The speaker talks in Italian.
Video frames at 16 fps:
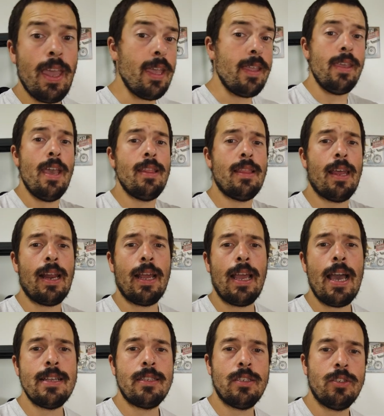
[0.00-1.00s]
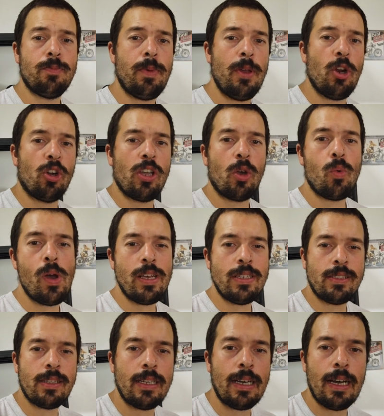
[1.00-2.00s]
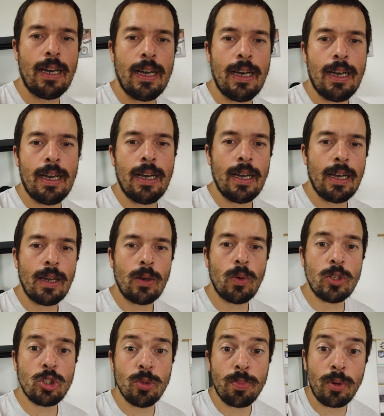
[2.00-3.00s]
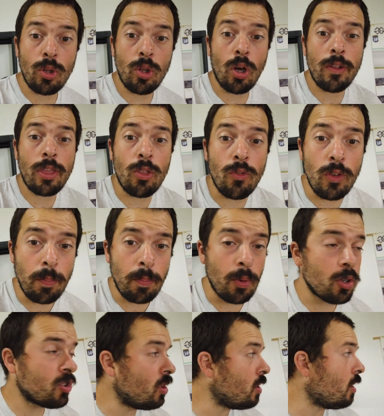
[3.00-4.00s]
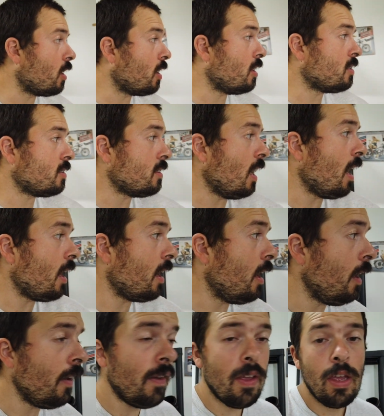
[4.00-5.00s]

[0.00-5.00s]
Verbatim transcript: E niente ragazzi, spero che questa, questo prodotto vi possa interessare.